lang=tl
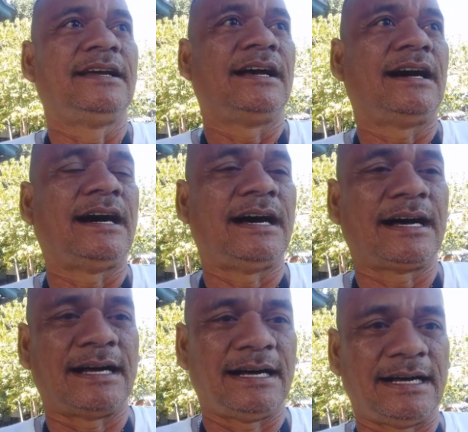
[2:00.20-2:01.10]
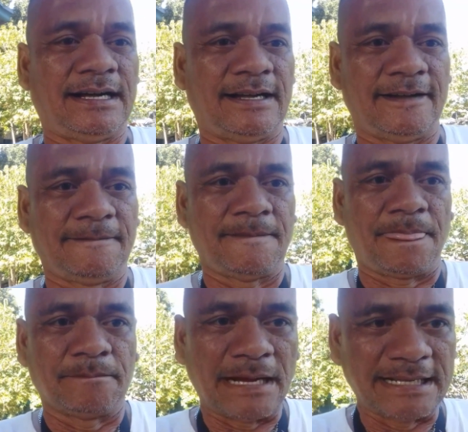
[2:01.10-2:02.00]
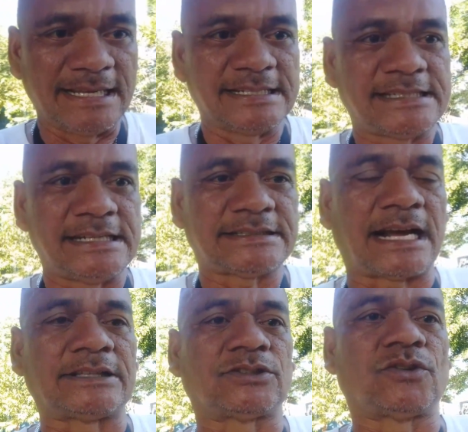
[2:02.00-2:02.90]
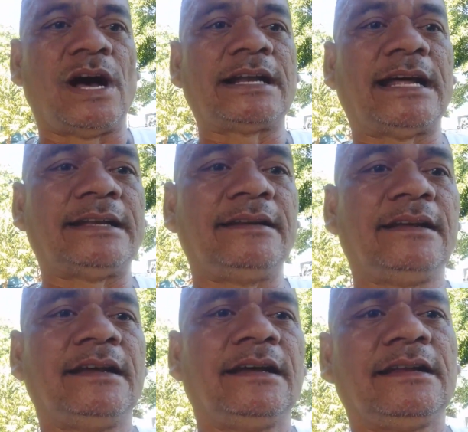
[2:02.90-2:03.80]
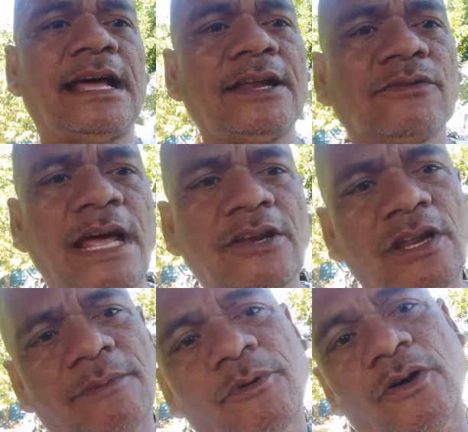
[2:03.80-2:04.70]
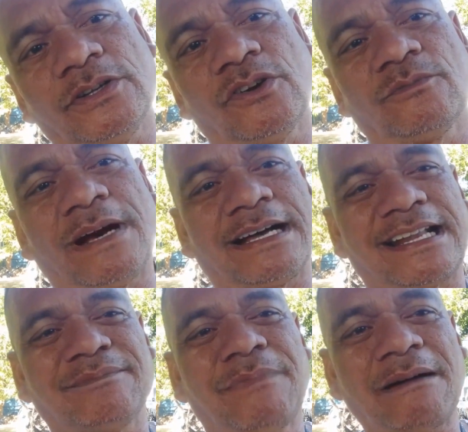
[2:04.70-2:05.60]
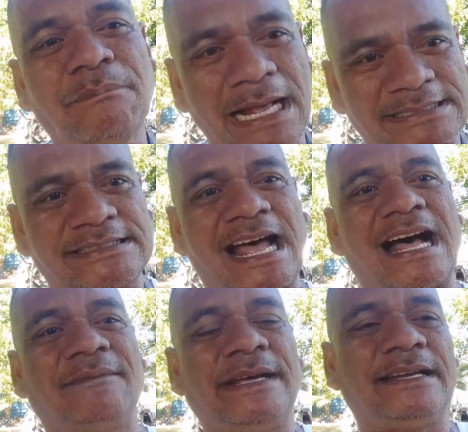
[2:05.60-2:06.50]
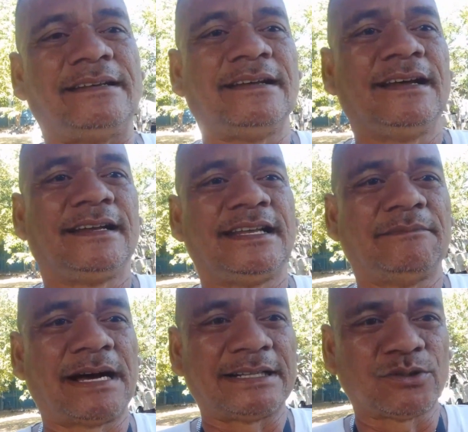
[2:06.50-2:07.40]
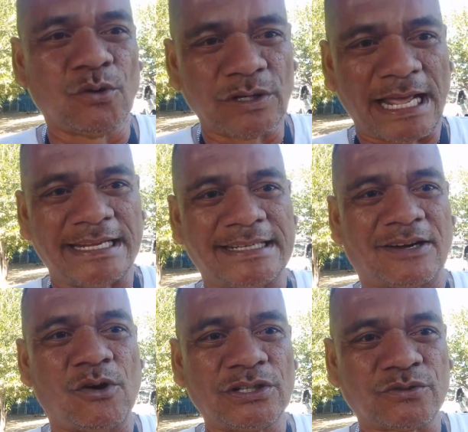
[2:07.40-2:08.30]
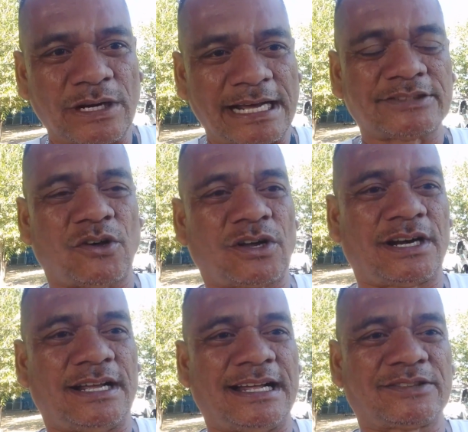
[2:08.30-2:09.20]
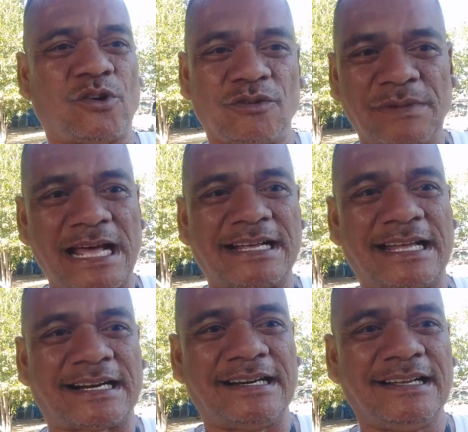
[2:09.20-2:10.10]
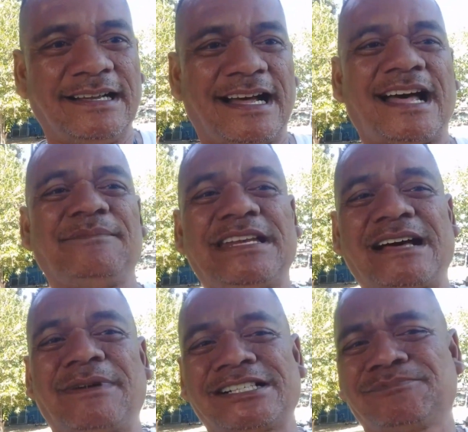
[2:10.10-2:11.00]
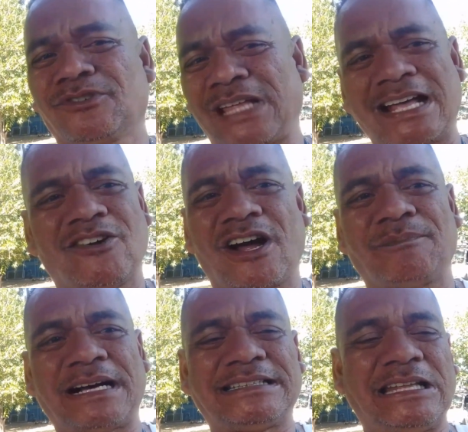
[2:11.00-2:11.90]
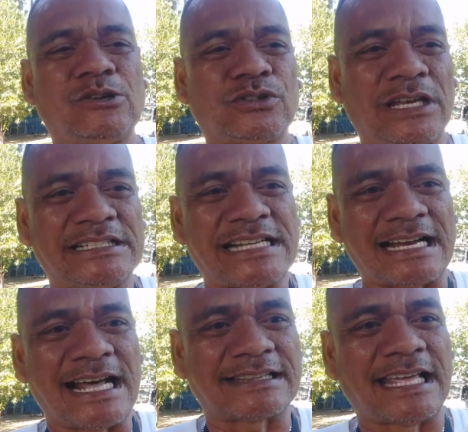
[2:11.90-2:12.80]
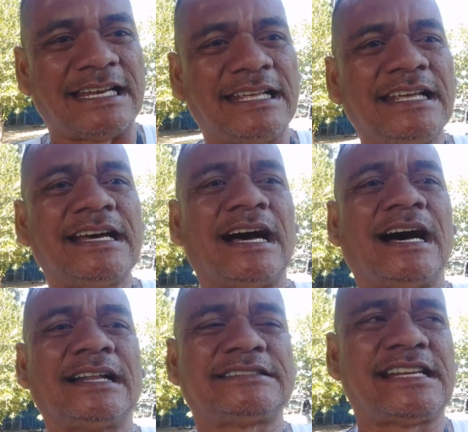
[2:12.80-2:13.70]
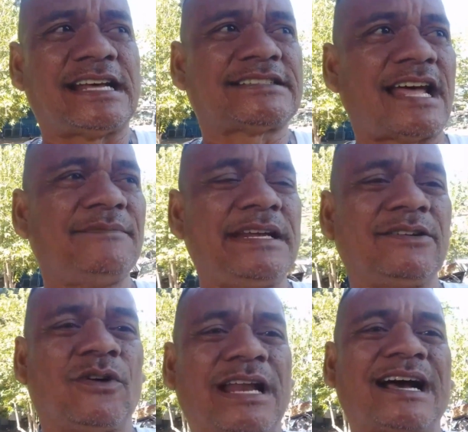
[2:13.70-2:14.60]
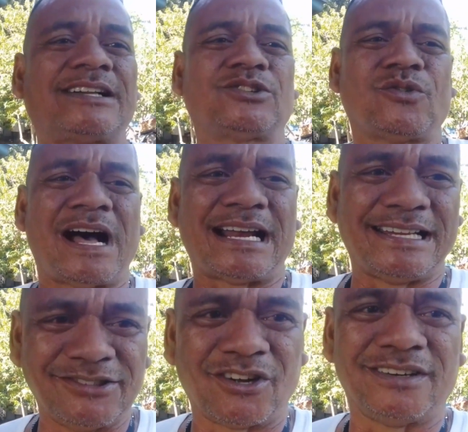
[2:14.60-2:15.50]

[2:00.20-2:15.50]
ang uh, magigising sa katotohanan, lalong-lalo na po yung mga nagbabas sa amin na mga tunay na coin collector at coin vlogger. Uh, ah, binabas po tayo kapag tinutuligsa natin at sinasabing walang katotohanan yon.